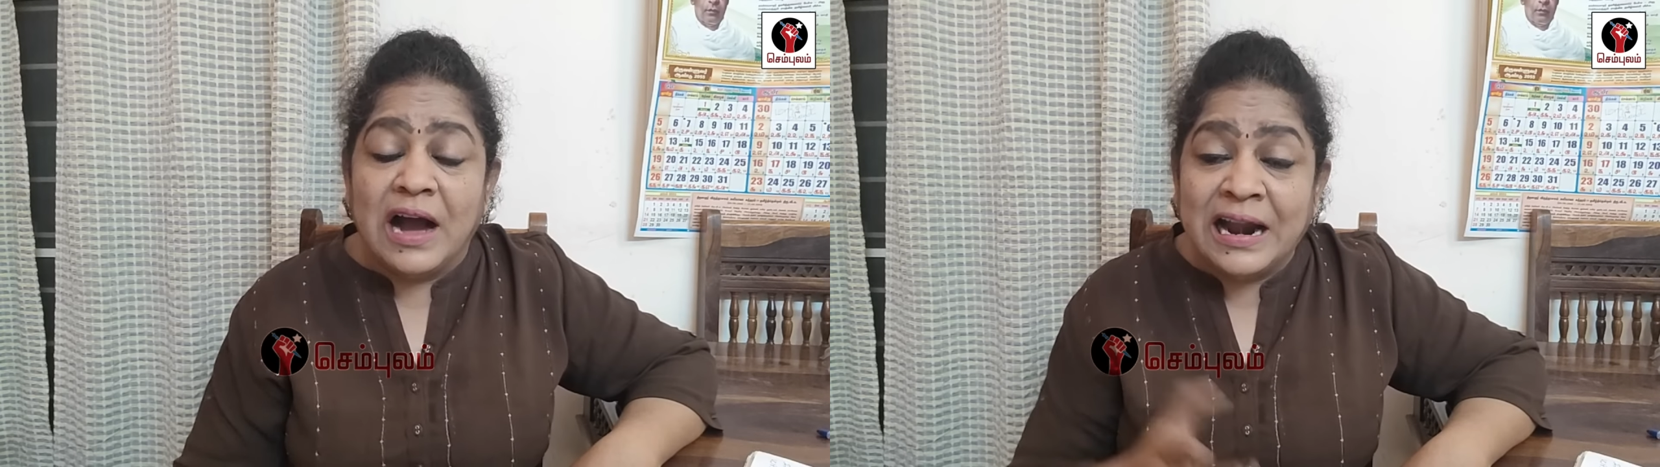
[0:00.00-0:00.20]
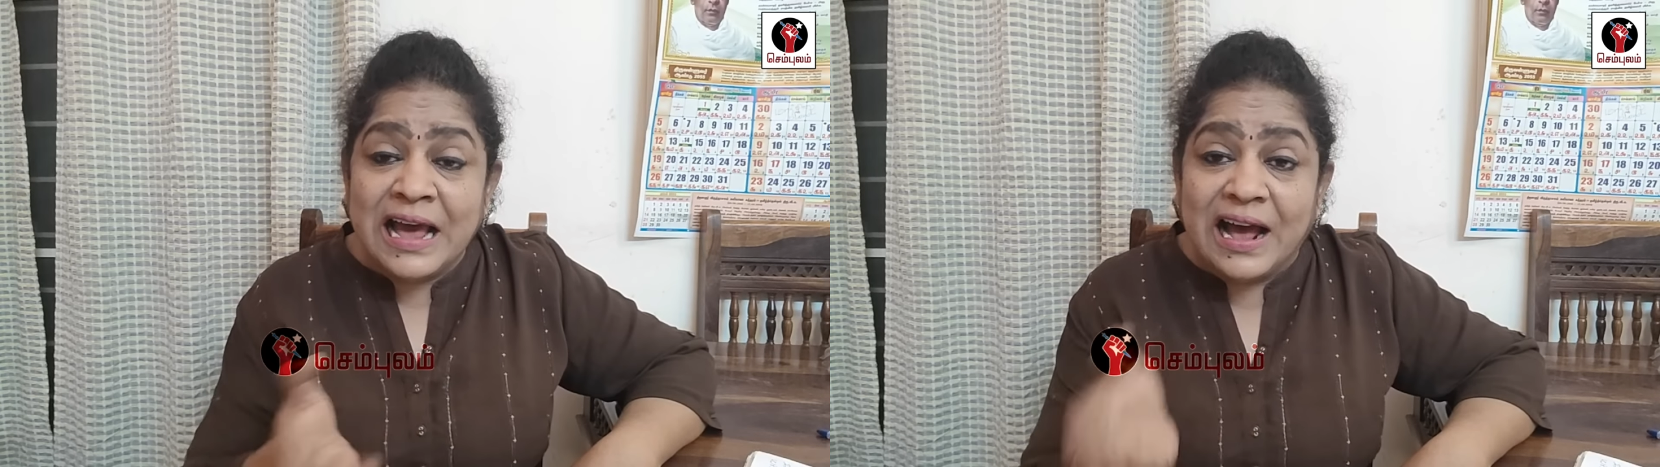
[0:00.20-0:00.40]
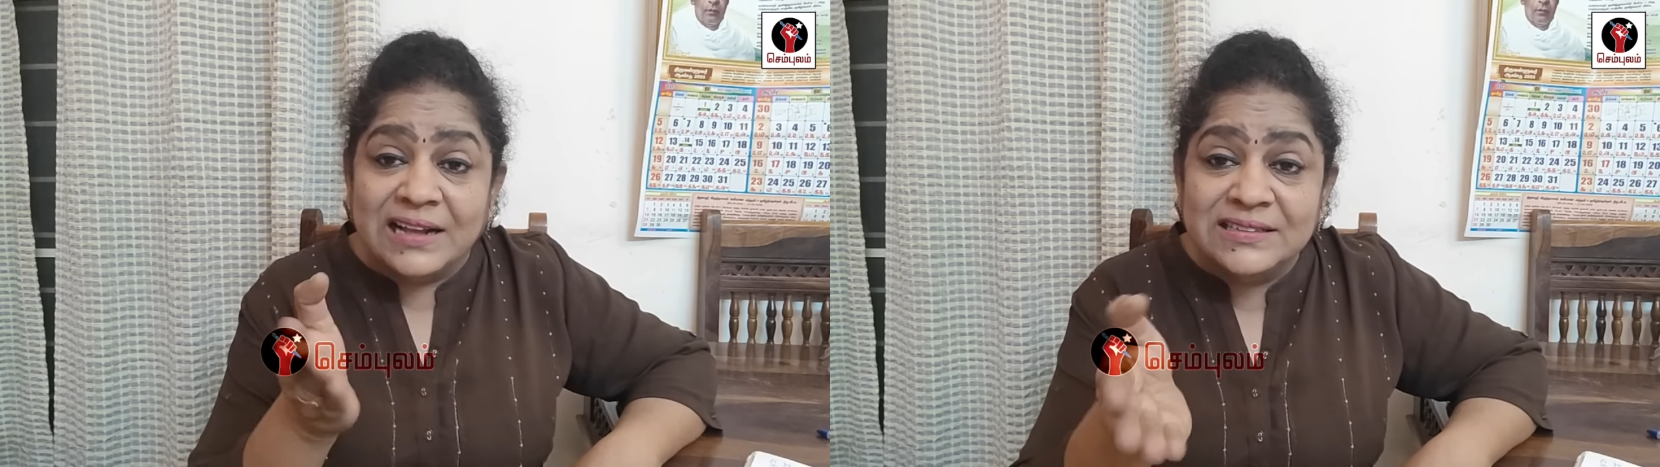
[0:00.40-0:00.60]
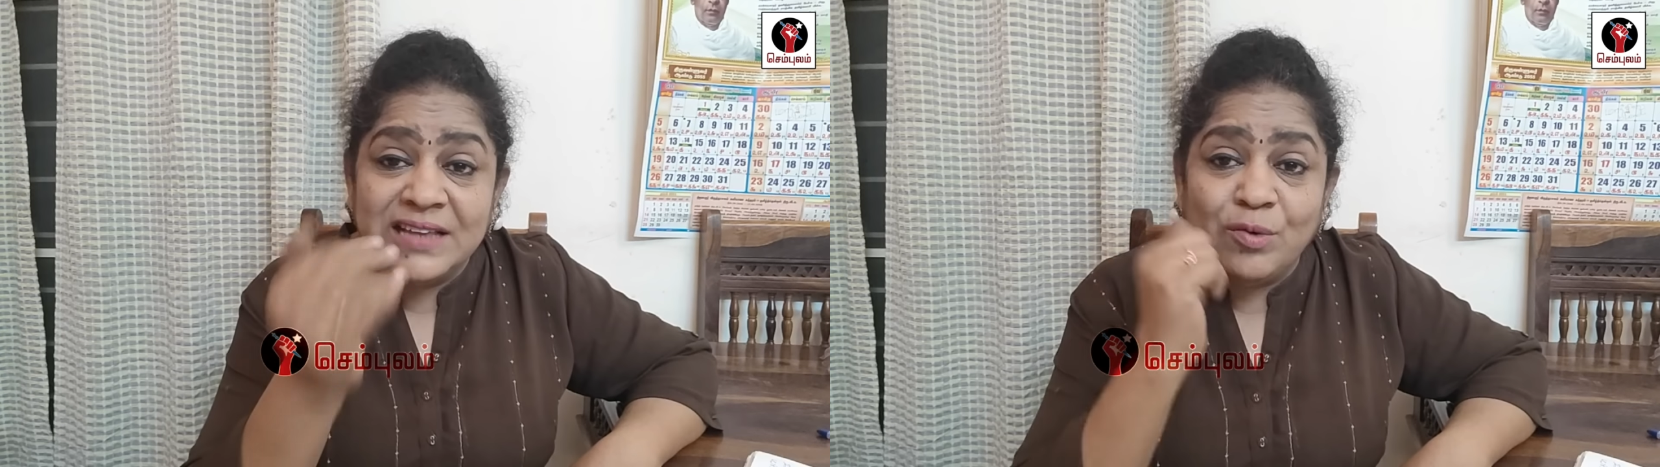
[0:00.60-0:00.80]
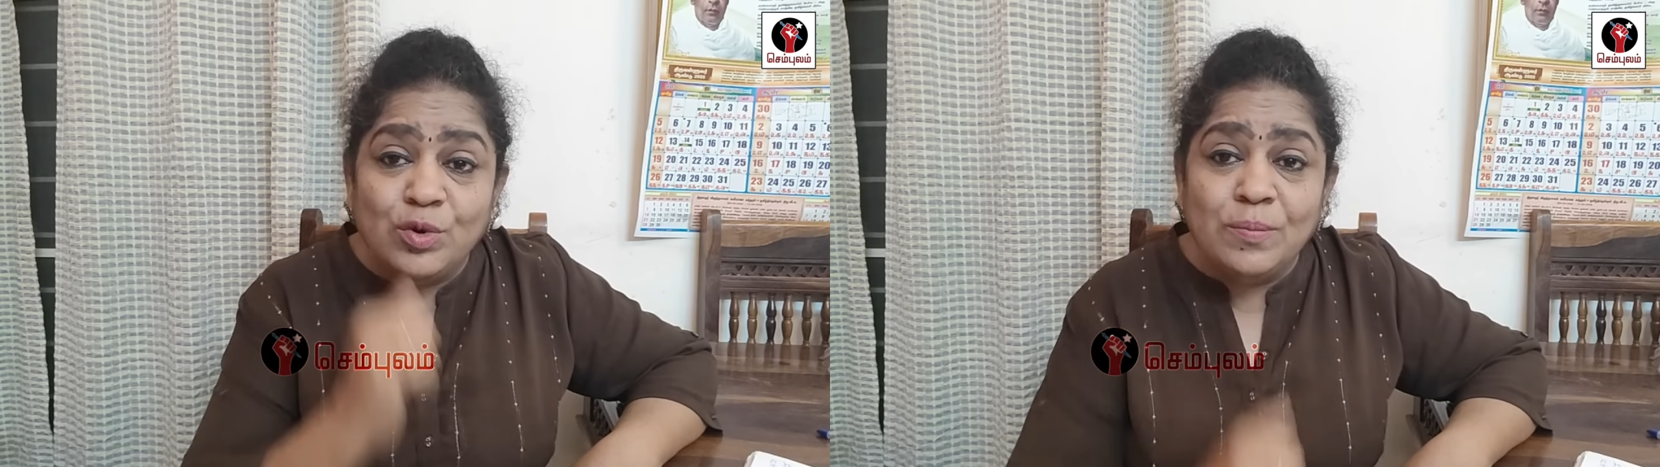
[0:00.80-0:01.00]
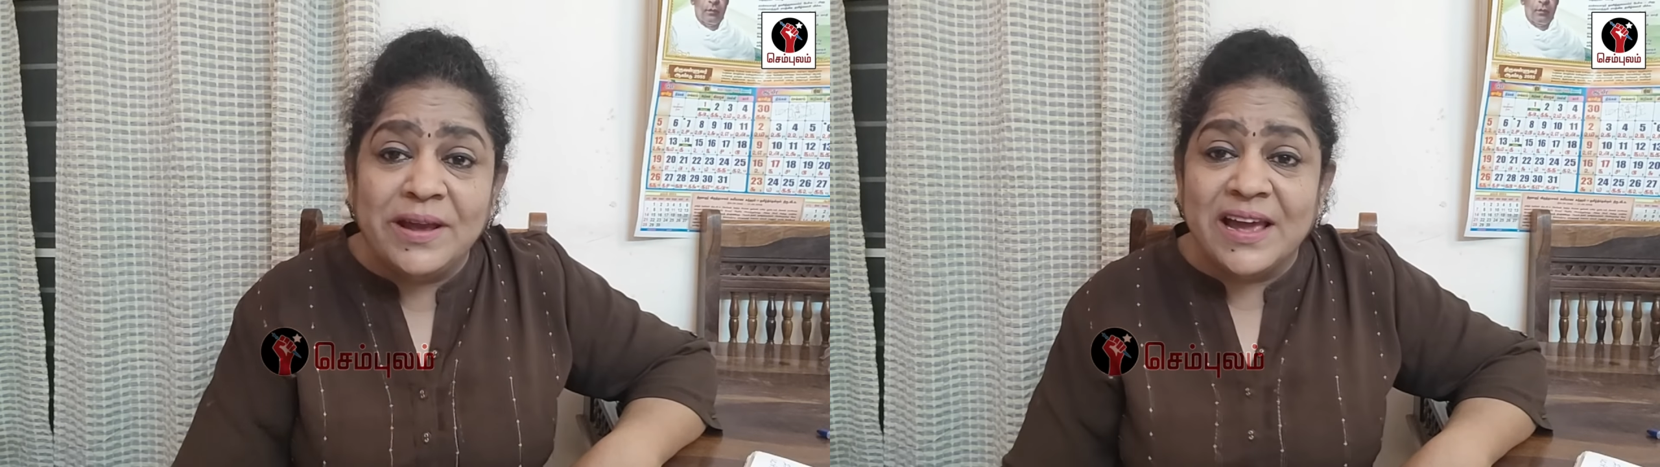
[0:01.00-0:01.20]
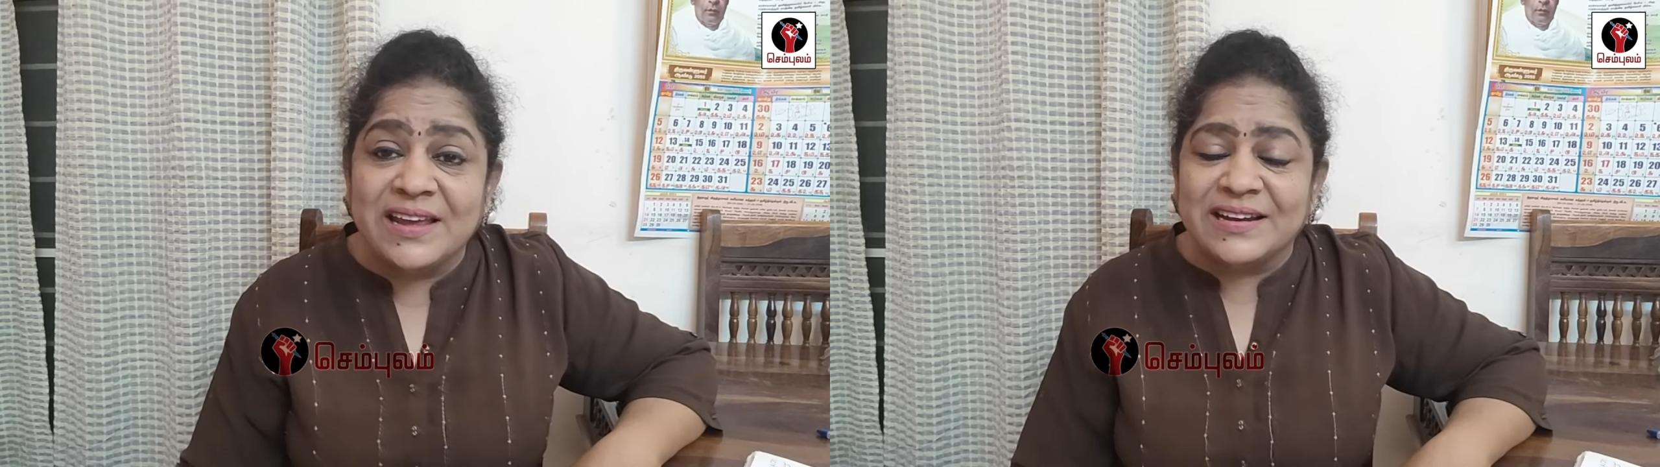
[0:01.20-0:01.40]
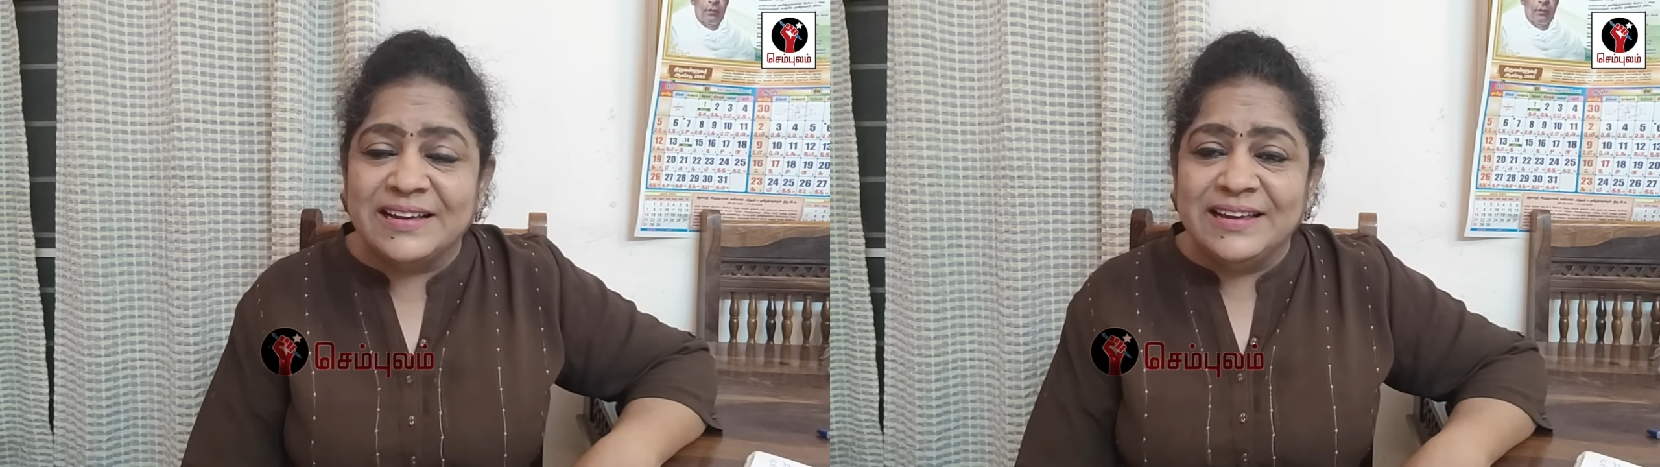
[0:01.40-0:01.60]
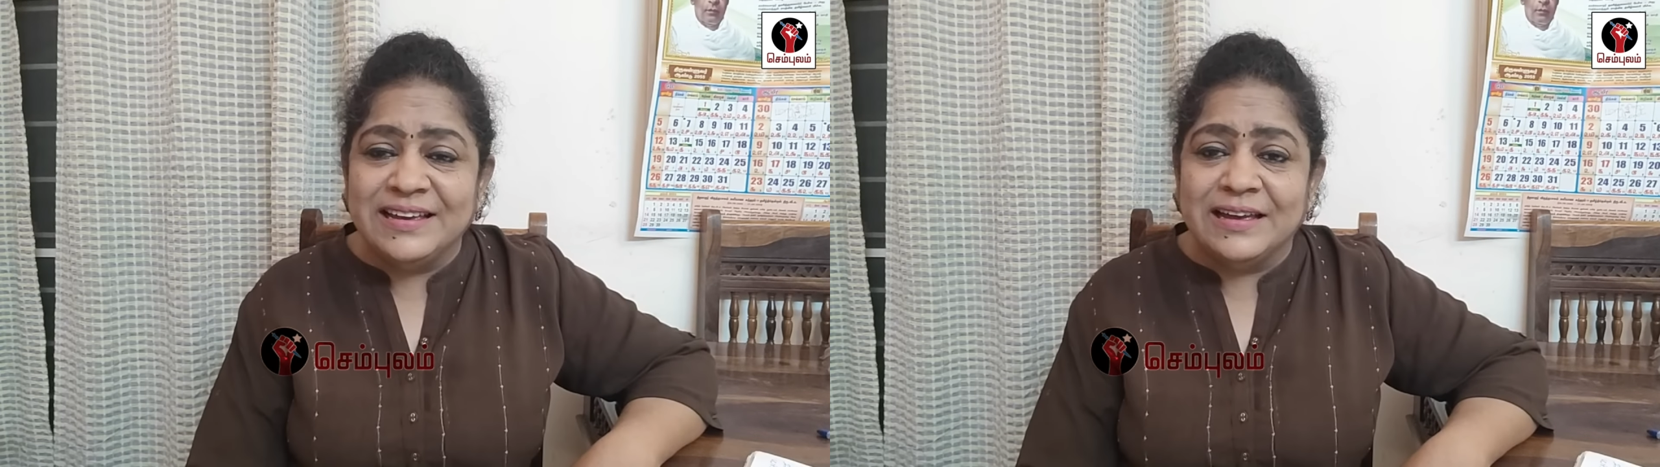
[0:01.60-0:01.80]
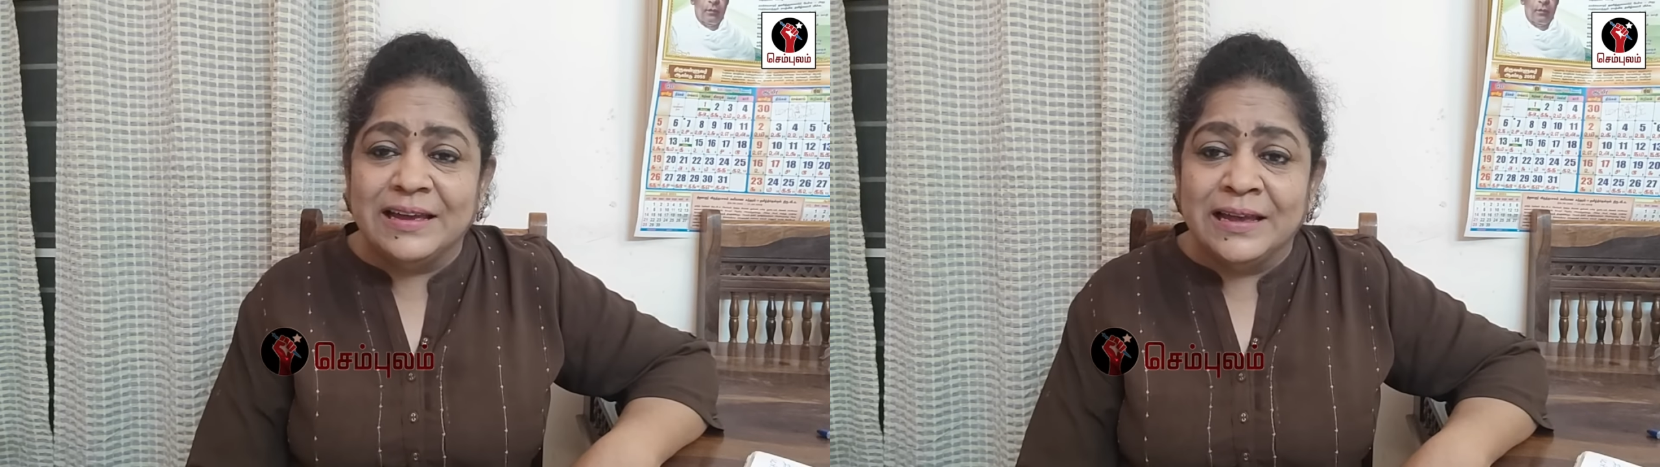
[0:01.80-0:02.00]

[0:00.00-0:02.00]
ஆனால் அதுதான் உண்மையாக இருக்குது